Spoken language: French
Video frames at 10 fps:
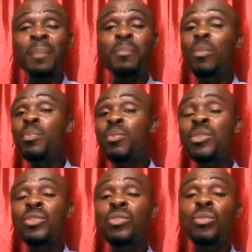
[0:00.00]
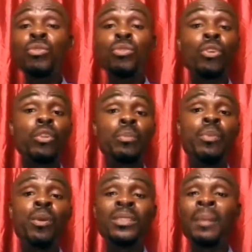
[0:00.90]
la proposition du
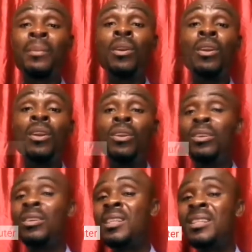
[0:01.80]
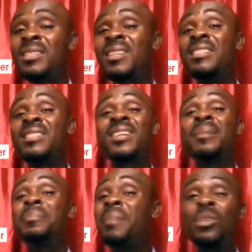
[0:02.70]
report, d'abord, un, ça ne
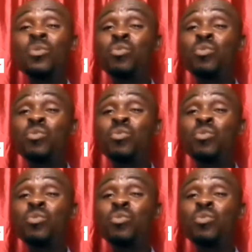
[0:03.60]
sera pas